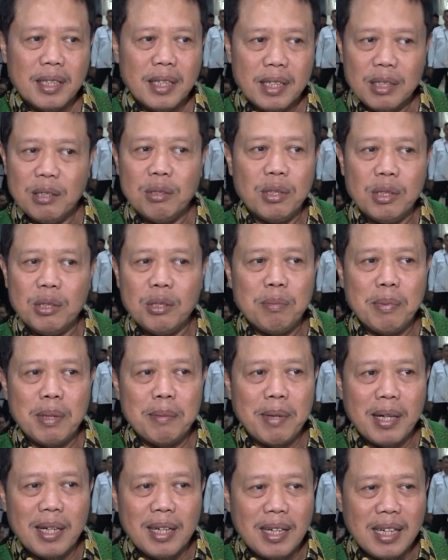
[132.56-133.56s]
itu itu
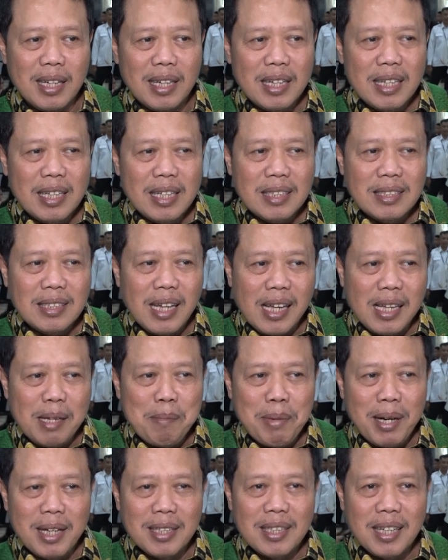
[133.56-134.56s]
memang saya
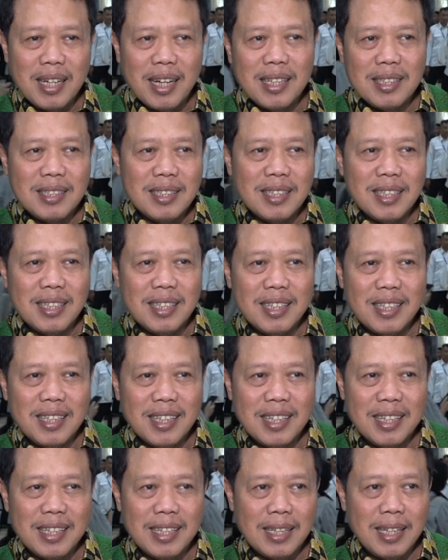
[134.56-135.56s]
merasakan sendiri
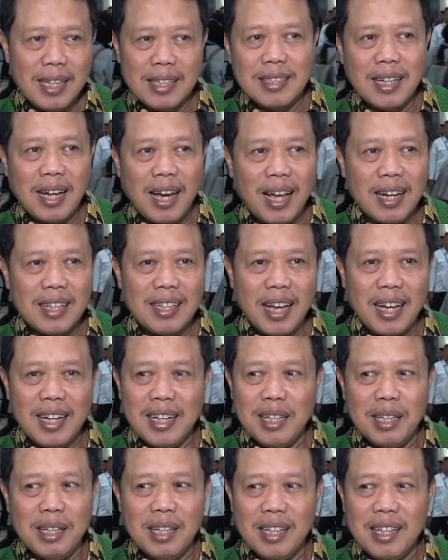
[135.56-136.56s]
lihat Jakarta
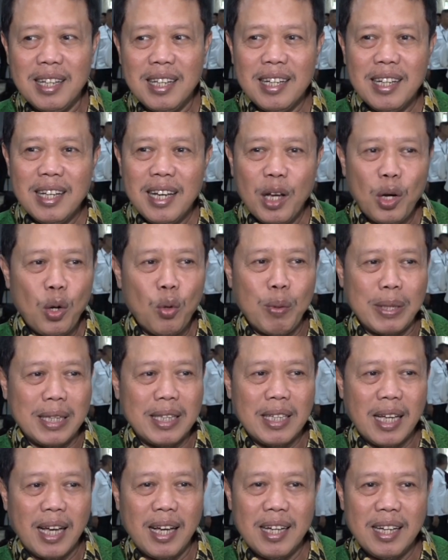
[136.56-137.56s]
ini ruwet
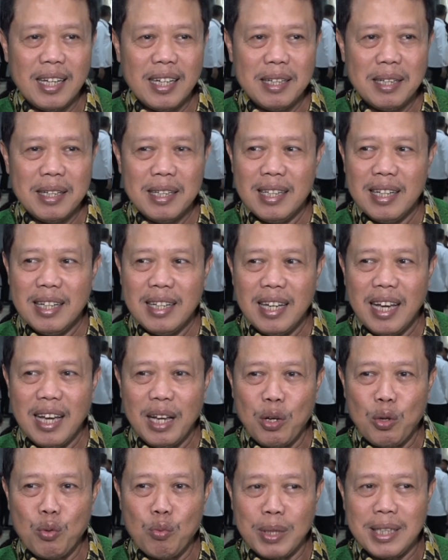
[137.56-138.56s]
ya
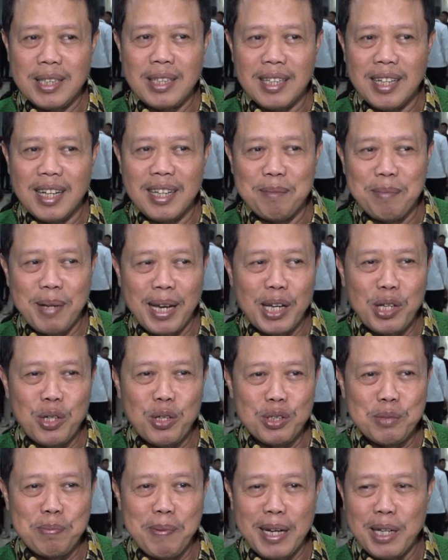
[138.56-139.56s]
ya ruwet dengan baliho
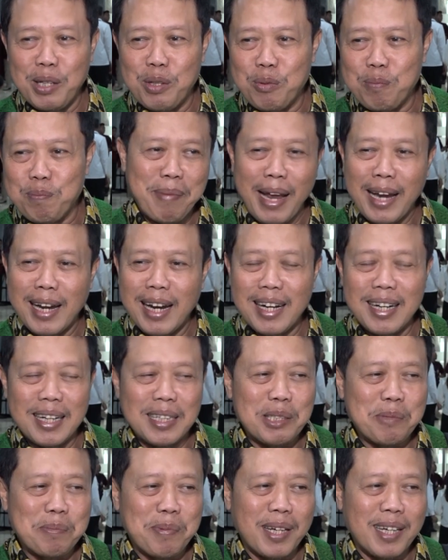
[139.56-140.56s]
spanduk banner
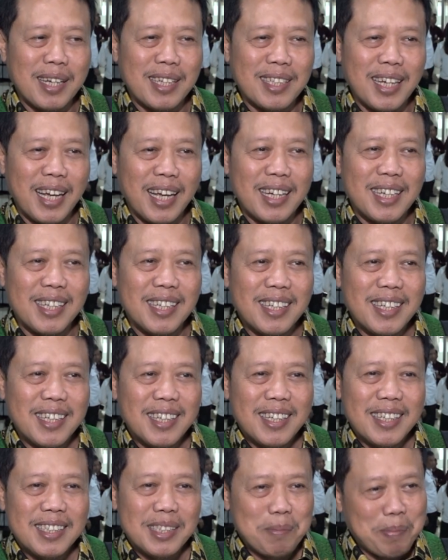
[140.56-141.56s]
dan sebagainya ini
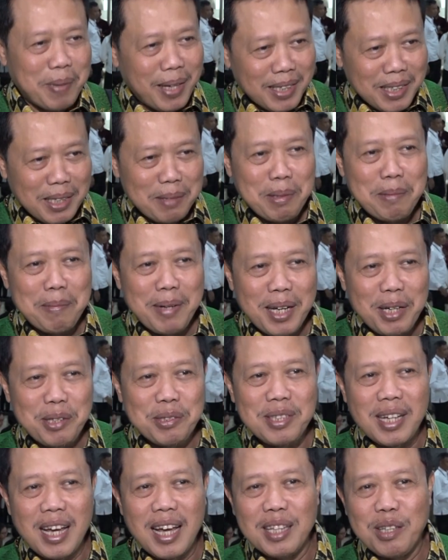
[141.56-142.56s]
sebaiknya memang
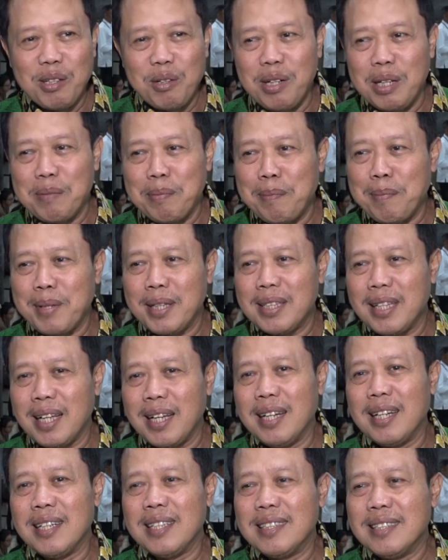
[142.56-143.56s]
harus diatur oleh pemerintah
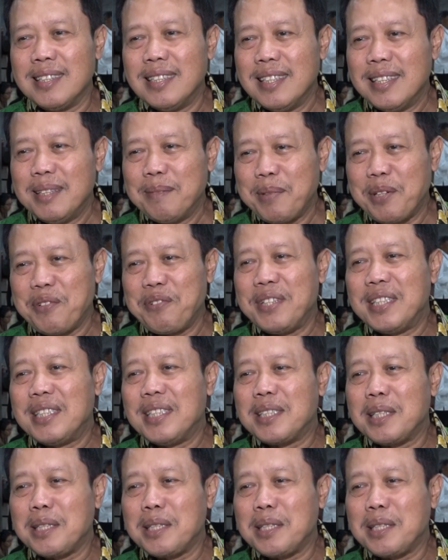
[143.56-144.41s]
provinsi